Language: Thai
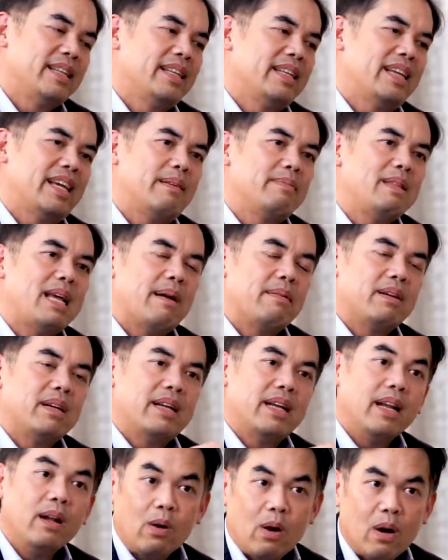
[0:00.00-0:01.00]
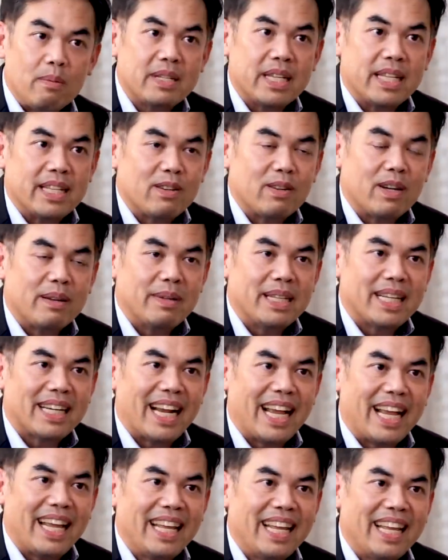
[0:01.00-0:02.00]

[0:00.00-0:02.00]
แต่คำถามคือแล้วออมสินจะเงินมาจากไหน